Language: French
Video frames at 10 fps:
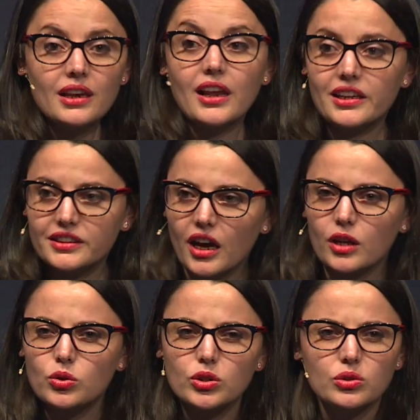La
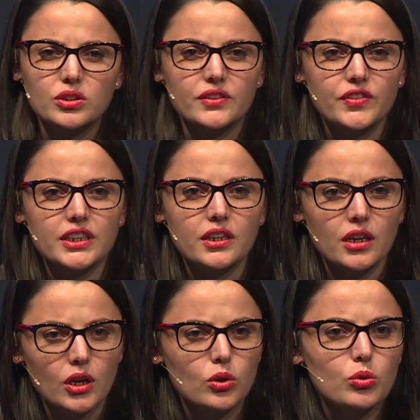littérature scientifique
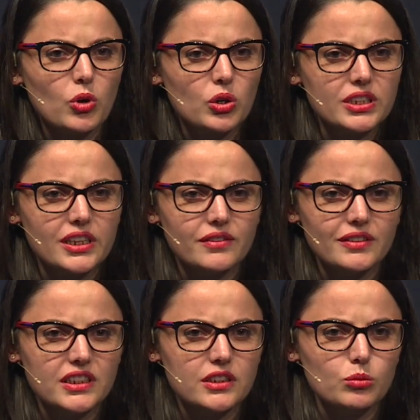nous montre qu'ils
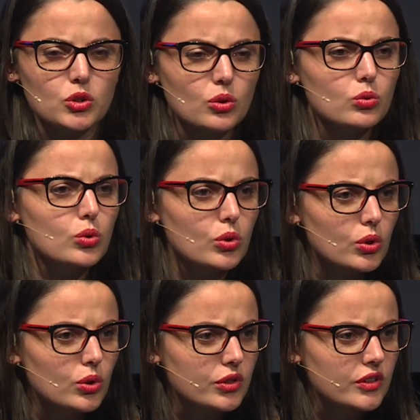vivent des émotions
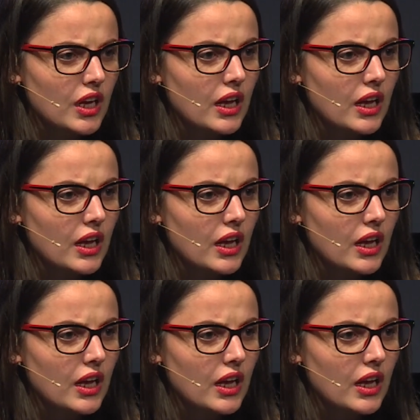douloureuses,